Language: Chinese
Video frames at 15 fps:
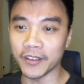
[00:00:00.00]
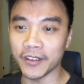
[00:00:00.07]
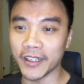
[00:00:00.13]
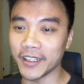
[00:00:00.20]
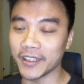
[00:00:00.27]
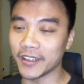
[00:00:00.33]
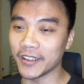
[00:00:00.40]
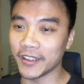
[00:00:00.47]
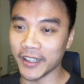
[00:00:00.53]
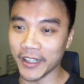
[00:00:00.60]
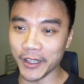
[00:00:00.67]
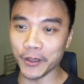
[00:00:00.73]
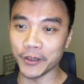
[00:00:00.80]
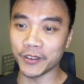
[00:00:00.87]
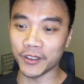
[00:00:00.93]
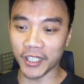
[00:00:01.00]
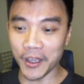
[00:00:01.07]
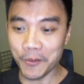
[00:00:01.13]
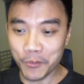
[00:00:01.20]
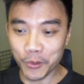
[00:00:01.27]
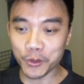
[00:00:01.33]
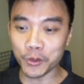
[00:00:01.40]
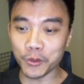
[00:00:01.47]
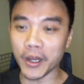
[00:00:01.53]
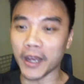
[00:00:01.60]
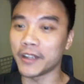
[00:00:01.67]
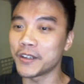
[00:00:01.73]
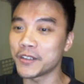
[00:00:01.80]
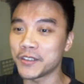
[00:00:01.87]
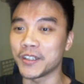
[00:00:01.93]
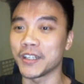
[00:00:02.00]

你你听不出来那是